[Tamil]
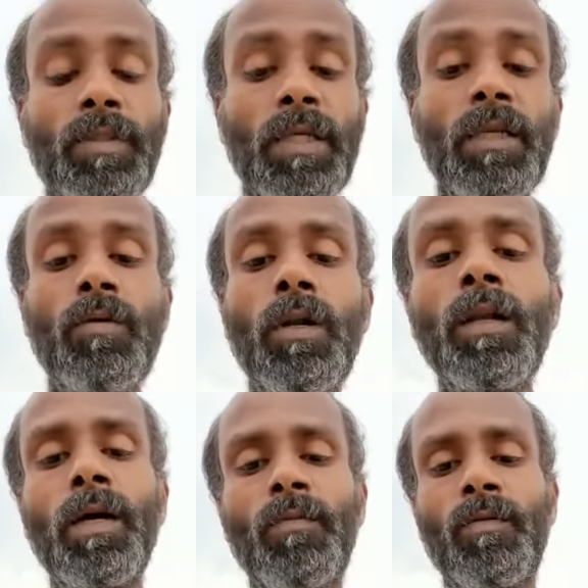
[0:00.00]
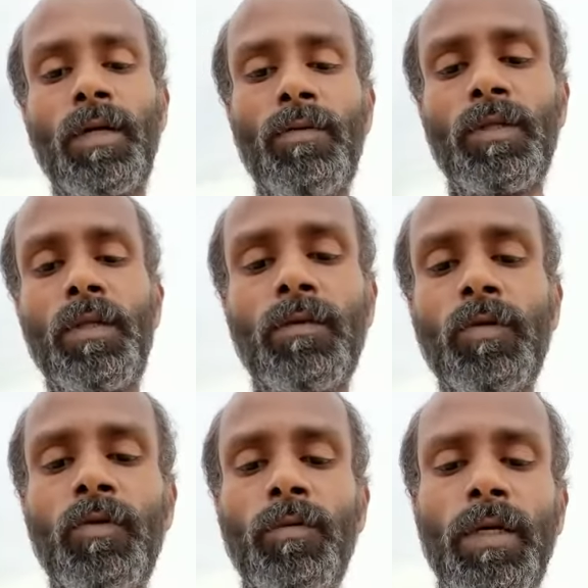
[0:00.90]
செலவுகள் இல்லாமல் வாழ்வதற்கும்
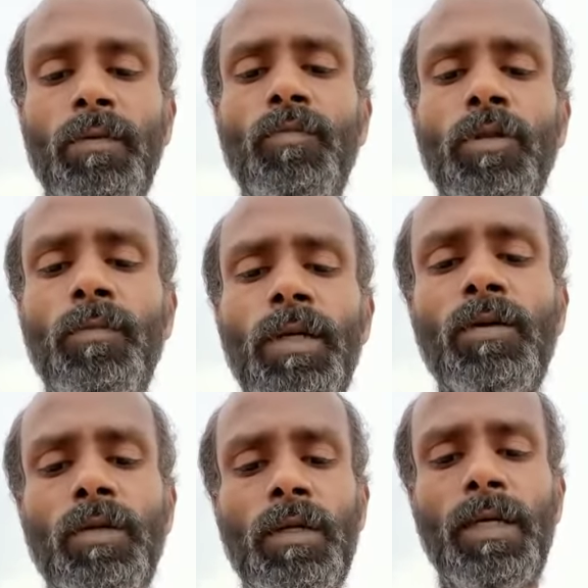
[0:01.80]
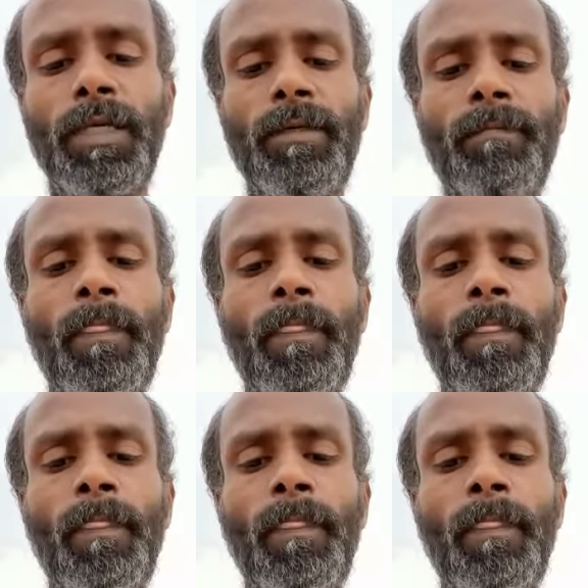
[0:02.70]
இது ஒரு அற்புதமான ஒரு கலை